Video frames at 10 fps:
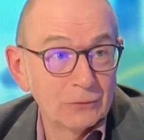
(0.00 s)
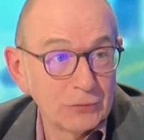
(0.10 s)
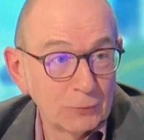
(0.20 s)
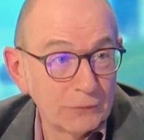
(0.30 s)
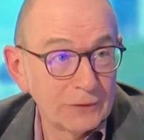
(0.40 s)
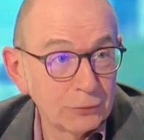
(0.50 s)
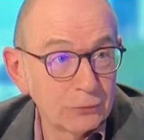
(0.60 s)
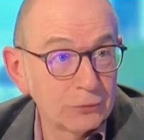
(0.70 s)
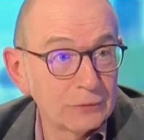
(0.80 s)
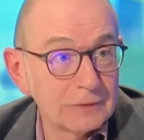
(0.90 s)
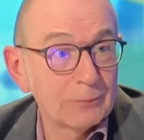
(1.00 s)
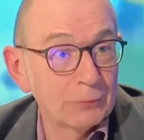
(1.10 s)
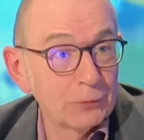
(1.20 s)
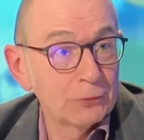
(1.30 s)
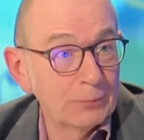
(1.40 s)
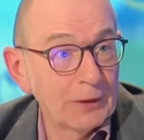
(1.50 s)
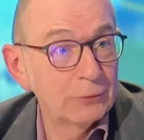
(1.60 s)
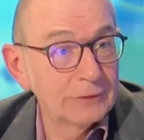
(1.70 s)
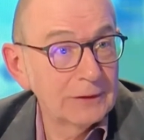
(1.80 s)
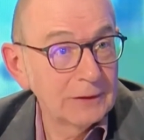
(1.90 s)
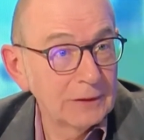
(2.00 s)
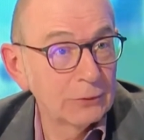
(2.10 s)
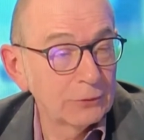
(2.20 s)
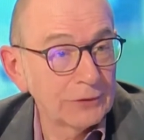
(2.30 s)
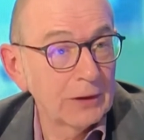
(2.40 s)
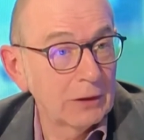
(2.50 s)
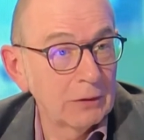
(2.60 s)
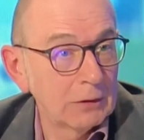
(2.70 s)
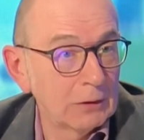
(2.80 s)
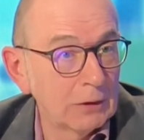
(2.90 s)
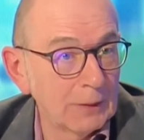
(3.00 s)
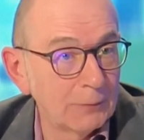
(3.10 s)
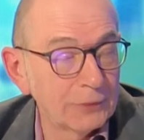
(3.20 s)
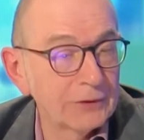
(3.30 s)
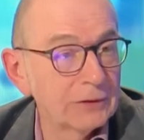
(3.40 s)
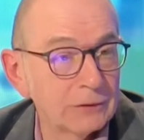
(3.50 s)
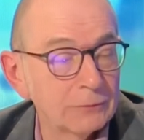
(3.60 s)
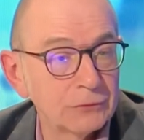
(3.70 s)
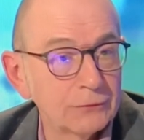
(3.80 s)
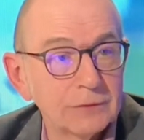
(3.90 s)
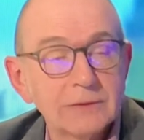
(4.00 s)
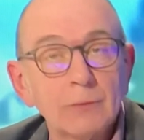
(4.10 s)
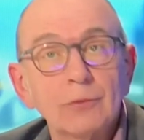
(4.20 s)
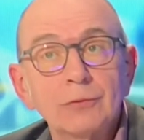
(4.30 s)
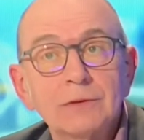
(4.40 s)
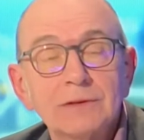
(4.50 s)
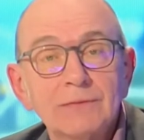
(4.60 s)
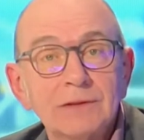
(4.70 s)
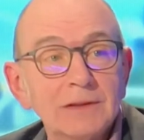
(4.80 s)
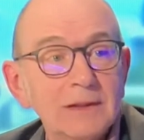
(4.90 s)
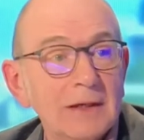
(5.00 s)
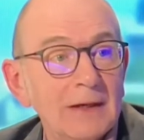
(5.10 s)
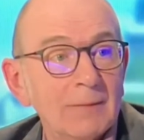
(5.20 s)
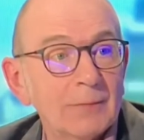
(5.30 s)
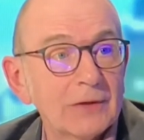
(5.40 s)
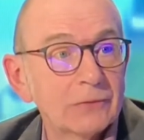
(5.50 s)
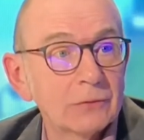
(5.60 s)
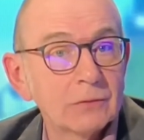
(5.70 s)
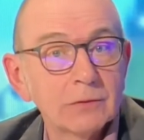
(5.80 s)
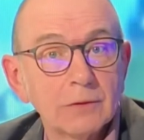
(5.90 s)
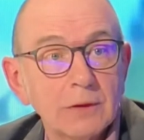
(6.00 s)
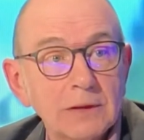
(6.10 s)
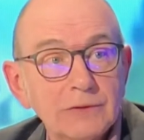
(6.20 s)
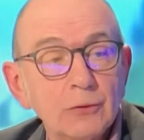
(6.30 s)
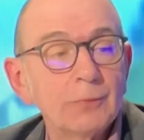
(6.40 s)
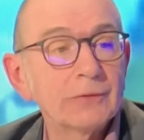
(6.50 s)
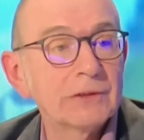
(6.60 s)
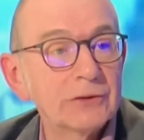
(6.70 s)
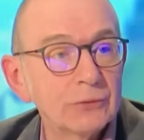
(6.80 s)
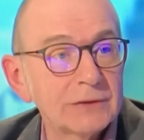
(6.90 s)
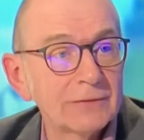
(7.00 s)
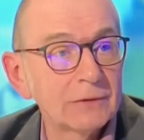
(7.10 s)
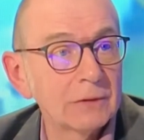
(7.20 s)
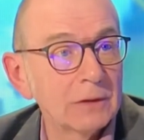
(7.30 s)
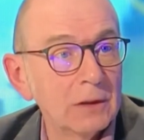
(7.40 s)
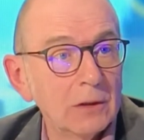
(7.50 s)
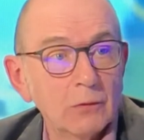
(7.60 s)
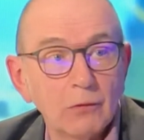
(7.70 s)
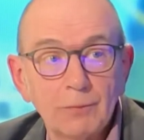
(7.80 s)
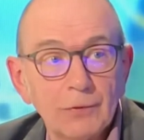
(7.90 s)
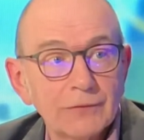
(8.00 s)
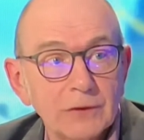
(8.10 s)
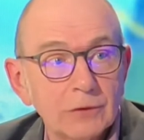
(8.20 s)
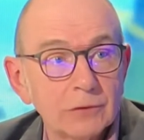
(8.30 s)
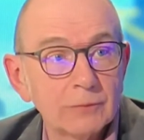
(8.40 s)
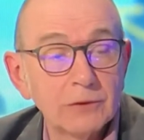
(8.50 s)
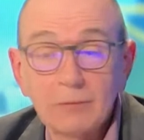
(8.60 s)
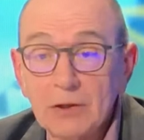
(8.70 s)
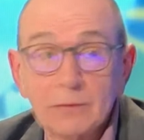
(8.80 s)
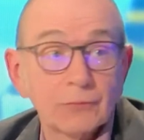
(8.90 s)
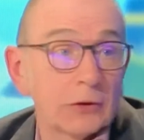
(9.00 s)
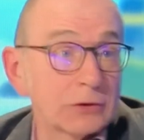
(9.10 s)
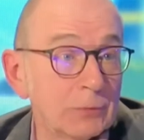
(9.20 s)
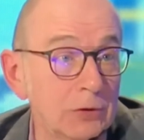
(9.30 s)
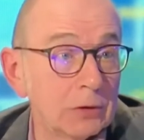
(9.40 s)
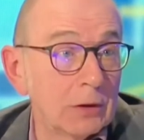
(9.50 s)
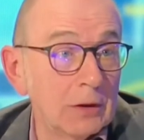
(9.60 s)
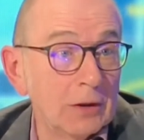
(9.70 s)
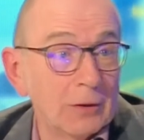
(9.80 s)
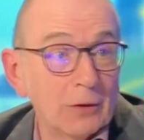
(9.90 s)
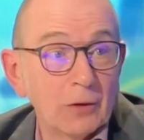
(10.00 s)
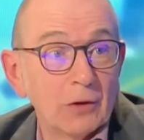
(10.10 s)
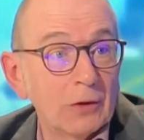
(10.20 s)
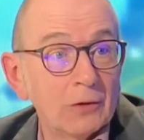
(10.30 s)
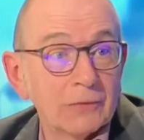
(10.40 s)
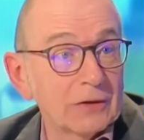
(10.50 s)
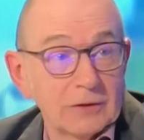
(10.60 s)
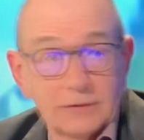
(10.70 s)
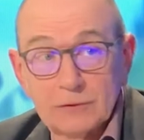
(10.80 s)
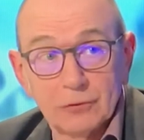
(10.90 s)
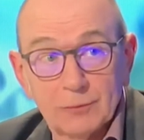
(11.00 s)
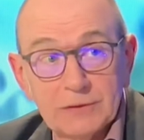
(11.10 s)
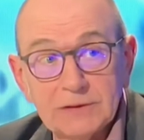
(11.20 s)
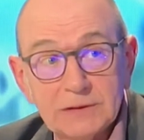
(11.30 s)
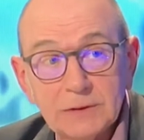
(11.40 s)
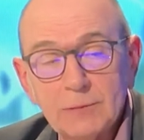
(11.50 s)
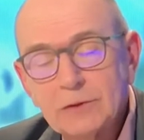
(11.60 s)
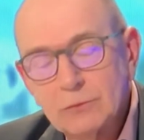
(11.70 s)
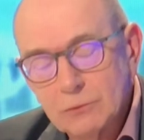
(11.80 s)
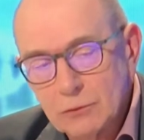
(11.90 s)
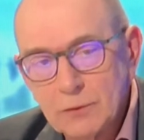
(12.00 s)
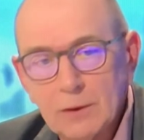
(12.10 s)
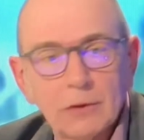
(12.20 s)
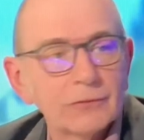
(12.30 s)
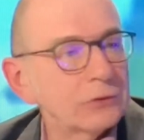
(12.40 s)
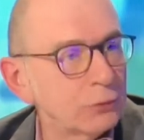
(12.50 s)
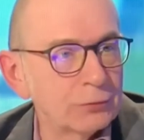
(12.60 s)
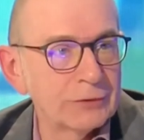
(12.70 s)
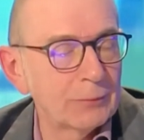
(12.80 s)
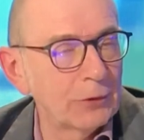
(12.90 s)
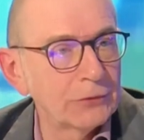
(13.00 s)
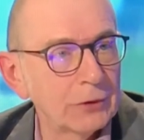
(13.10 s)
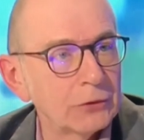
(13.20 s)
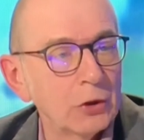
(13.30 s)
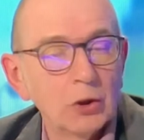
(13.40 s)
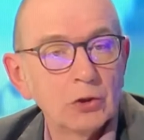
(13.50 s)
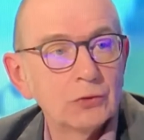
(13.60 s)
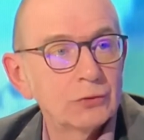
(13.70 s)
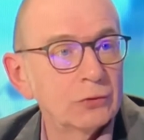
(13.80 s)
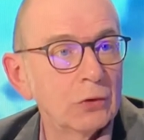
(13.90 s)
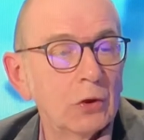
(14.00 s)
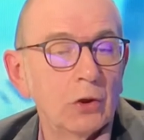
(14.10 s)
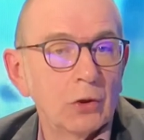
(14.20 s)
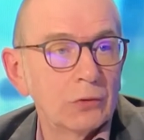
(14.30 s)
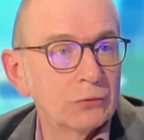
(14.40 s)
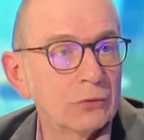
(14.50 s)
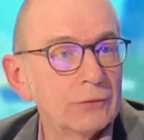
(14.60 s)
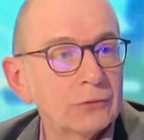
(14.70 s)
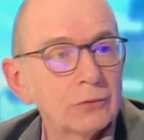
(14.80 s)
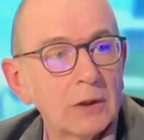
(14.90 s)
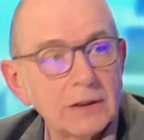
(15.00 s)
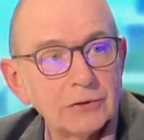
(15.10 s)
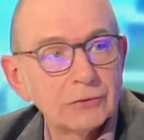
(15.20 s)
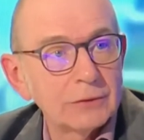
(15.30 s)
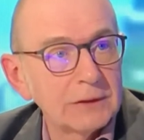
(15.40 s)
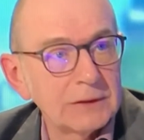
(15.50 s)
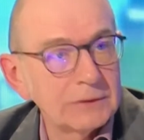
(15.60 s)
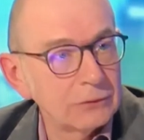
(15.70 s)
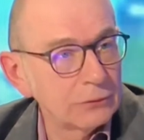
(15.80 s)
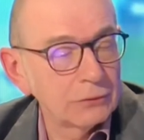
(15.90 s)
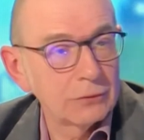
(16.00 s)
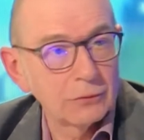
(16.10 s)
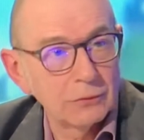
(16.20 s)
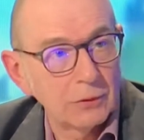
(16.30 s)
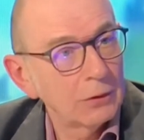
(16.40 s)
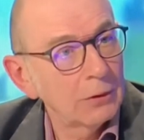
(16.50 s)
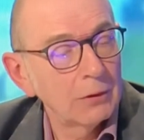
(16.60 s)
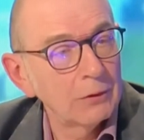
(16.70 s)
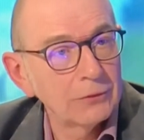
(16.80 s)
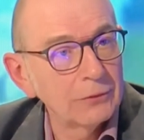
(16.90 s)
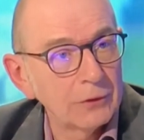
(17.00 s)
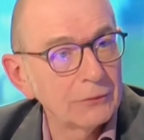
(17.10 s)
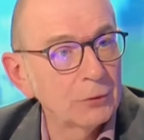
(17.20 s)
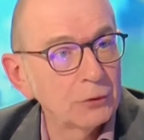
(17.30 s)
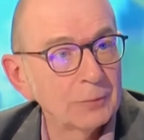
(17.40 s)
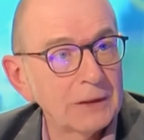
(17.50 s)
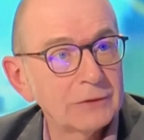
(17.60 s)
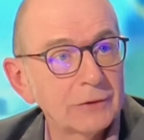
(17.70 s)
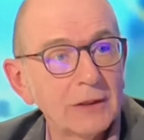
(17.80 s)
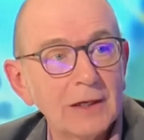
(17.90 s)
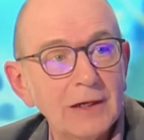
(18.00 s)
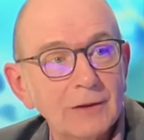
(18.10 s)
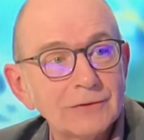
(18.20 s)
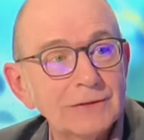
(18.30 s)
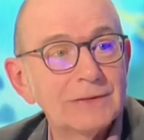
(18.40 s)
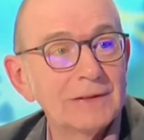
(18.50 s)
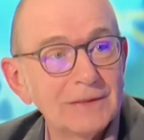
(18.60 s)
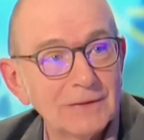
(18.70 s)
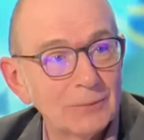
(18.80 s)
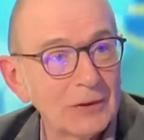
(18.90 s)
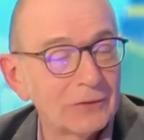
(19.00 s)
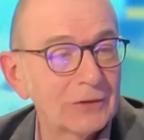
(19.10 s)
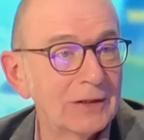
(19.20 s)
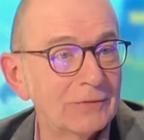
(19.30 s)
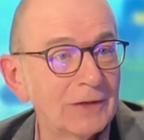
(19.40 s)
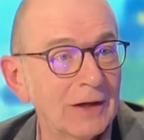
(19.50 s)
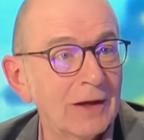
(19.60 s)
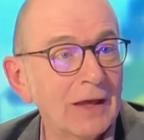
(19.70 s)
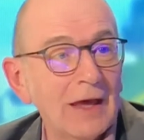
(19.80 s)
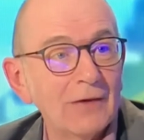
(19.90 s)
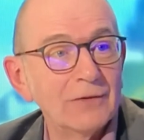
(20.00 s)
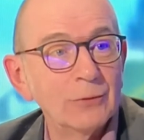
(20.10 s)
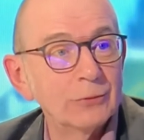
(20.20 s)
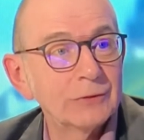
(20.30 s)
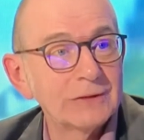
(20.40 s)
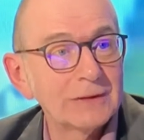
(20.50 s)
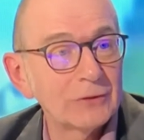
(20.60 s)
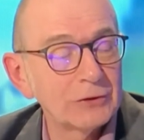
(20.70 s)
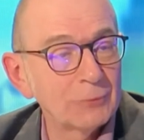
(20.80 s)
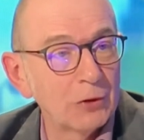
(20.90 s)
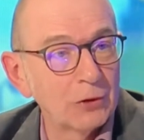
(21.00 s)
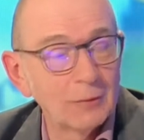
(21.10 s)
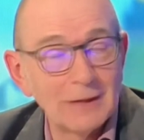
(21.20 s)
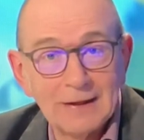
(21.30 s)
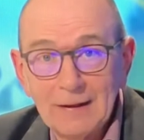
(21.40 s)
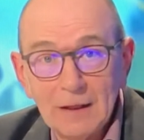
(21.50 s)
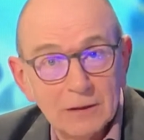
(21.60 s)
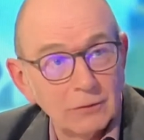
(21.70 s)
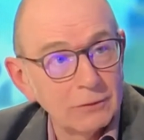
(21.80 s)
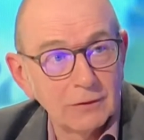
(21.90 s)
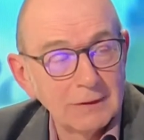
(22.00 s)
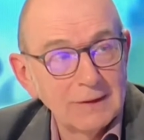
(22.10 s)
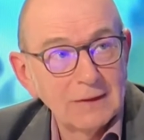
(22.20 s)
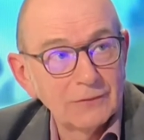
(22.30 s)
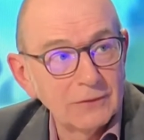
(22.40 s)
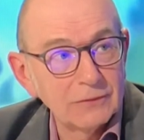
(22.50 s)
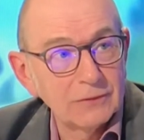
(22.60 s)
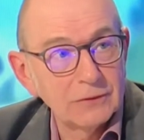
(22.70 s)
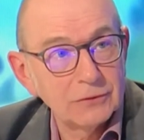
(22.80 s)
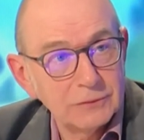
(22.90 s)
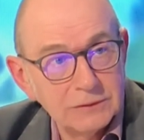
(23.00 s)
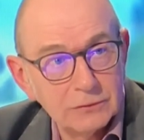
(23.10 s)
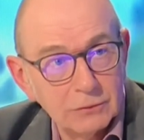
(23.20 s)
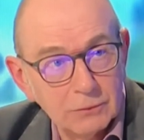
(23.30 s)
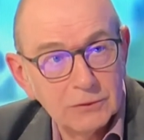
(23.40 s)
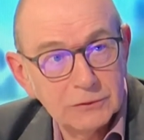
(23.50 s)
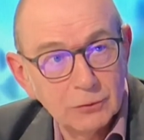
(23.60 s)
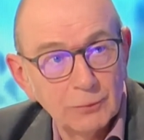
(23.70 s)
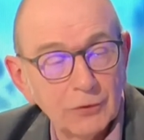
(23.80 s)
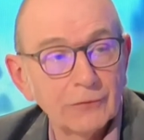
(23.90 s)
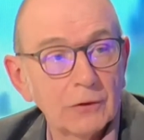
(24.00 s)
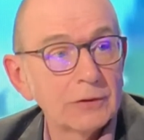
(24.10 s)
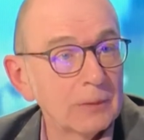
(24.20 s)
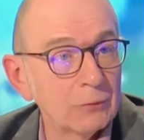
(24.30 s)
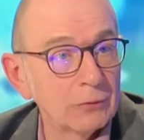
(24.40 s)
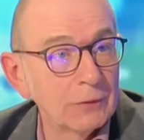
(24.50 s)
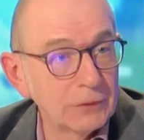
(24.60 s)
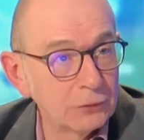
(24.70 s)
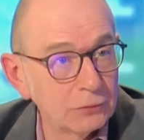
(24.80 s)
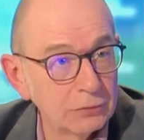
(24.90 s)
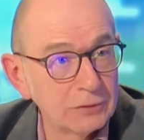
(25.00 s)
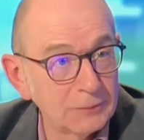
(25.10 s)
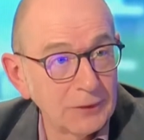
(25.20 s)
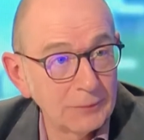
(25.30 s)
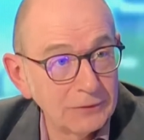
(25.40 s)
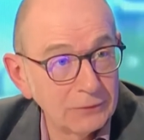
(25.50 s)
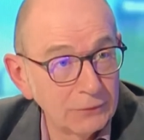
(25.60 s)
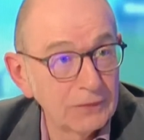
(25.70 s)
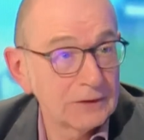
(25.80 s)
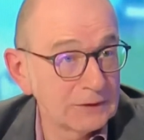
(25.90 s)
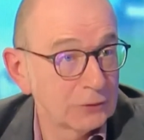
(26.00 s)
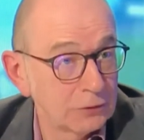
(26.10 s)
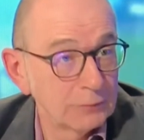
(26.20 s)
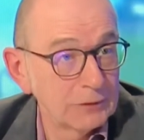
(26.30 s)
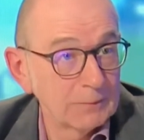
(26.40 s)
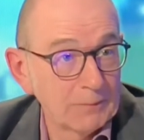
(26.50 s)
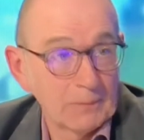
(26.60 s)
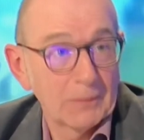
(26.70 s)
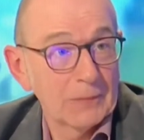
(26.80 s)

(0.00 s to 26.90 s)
nous sommes convaincus que ça peut ne pas coûter et au contraire en, rapporter, comme je vous disais, en productivité, parce que euh, si on pense les choses avant, on pense économie, par exemple transport. Euh, il y a des entreprises qui s'y mettent euh, quand elles sont plus importantes sur du covoiturage, sur des questions de, euh, transport du personnel, inciter des personnels à venir à, vélo, utiliser transport transports en commun. Donc c'est des choses qui se, pensent en amont et du coup qui permettent de faire des économies